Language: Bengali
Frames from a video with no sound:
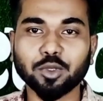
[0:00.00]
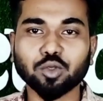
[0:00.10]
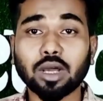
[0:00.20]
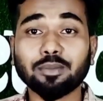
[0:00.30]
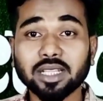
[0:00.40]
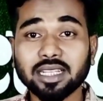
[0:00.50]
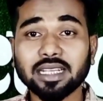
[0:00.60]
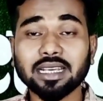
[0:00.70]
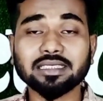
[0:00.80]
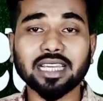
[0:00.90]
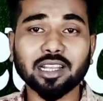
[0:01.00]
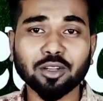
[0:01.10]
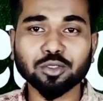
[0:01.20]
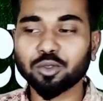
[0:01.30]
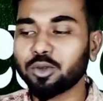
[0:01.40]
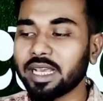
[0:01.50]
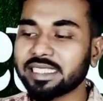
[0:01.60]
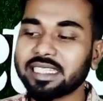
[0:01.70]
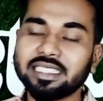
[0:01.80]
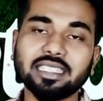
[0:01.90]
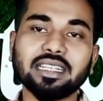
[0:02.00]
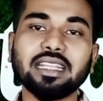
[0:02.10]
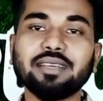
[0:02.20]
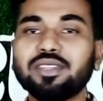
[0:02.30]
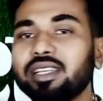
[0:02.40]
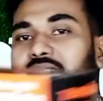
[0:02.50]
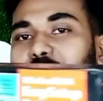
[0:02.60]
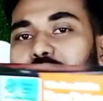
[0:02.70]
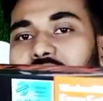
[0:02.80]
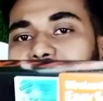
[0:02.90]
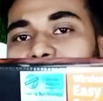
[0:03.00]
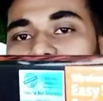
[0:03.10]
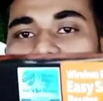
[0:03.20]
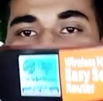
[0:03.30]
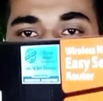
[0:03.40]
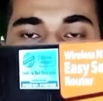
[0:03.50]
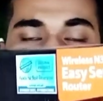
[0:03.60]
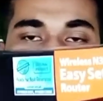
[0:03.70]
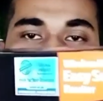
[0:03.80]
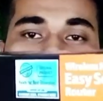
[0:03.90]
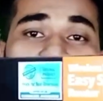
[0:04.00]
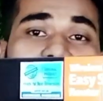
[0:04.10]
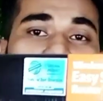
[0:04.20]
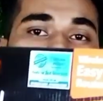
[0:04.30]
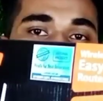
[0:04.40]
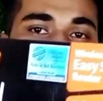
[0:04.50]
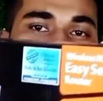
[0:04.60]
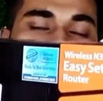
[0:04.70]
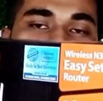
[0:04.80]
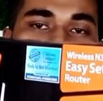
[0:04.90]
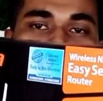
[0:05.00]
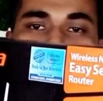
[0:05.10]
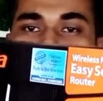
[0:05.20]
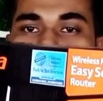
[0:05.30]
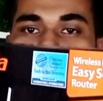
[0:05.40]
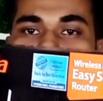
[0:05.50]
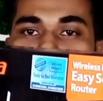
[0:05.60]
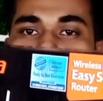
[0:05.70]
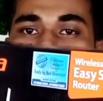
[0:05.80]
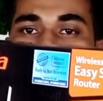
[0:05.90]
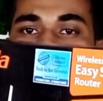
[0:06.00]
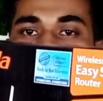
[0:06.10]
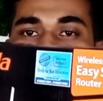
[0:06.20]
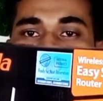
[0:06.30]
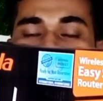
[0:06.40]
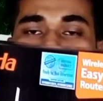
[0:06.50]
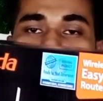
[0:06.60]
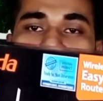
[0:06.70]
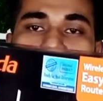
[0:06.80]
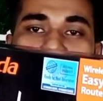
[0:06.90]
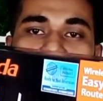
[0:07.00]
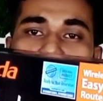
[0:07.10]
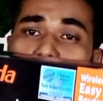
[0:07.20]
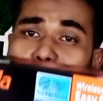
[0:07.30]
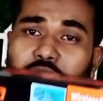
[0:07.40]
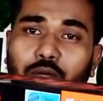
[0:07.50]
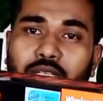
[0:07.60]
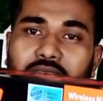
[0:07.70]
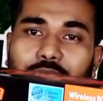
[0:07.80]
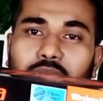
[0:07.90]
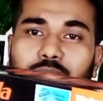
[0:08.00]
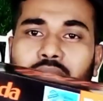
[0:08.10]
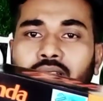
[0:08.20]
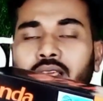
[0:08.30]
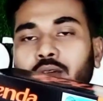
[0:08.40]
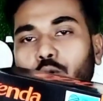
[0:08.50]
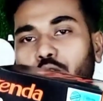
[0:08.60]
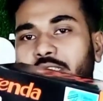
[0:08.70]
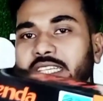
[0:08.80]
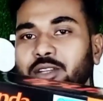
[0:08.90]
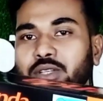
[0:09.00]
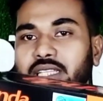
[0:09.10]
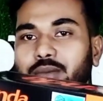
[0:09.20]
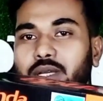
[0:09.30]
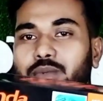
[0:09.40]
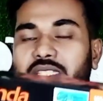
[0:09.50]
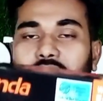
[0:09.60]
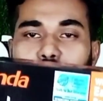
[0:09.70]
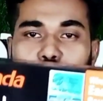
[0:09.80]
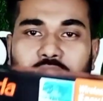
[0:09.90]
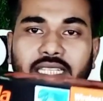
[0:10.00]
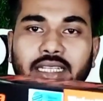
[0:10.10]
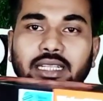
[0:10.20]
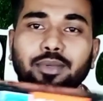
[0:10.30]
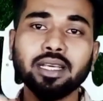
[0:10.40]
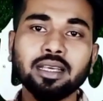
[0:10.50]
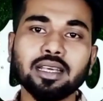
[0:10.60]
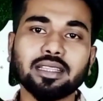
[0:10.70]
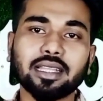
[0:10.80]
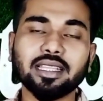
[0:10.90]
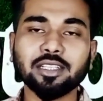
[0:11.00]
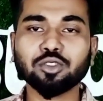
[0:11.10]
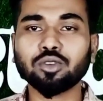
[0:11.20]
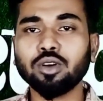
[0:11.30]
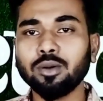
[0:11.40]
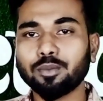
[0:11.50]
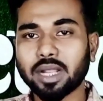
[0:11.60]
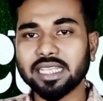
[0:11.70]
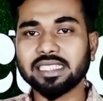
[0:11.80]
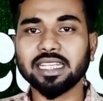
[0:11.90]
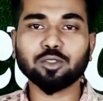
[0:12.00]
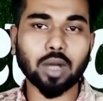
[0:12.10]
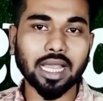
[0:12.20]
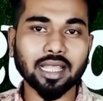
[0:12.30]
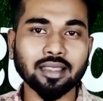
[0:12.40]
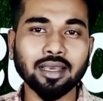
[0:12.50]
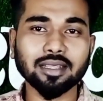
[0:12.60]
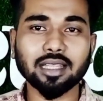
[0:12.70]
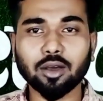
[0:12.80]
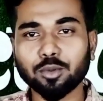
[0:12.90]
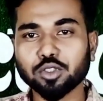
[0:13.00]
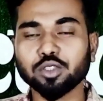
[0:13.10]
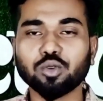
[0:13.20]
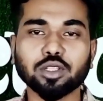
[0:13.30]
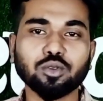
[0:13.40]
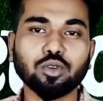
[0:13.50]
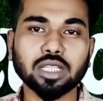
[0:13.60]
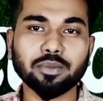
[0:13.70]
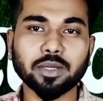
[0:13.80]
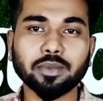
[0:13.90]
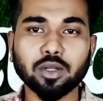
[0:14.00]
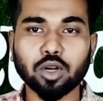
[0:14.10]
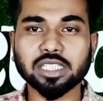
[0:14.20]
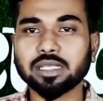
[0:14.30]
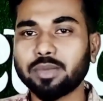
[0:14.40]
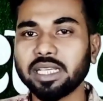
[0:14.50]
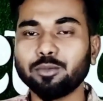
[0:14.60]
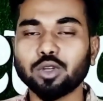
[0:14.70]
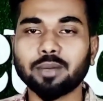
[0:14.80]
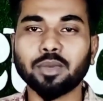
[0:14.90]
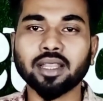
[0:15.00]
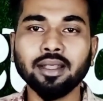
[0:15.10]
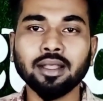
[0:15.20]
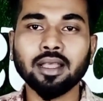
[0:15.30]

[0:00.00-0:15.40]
দিব তো আপনাদেরকে জানানোর জন্য আজকে টেন্ডার এফ থ্রি রাউটার নিয়ে চলে আসছি মানে এটার আপডেট প্রাইসটা শুধু জানিয়ে দেবো প্লাস হচ্ছে আপনারা খুচরাও নিতে পারবেন হোলসেলেও নিতে পারবেন যারা হোলসেলে নেবে তাদের জন্য প্রাইসটা একটু আলাদা তারা অবশ্যই যোগাযোগ করতে পারবেন হোয়াটসঅ্যাপ বা ইমো নাম্বারে